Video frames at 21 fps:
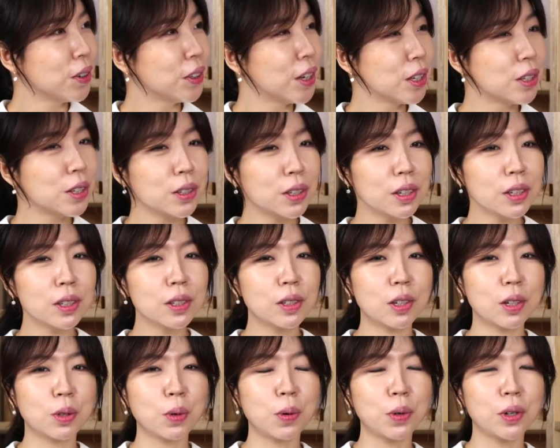음. 내지는
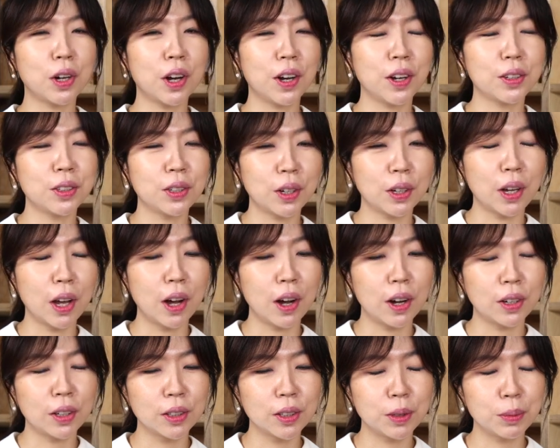이제 저희가 이제
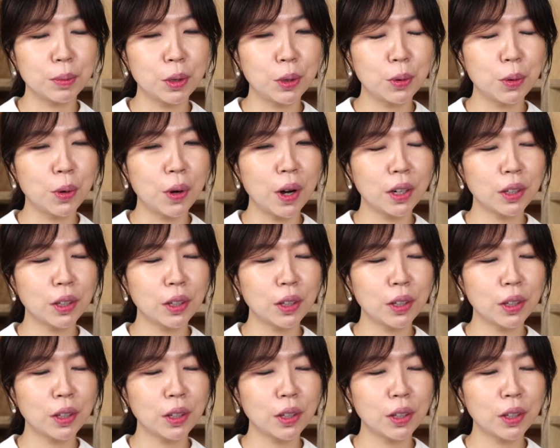계약을 믿고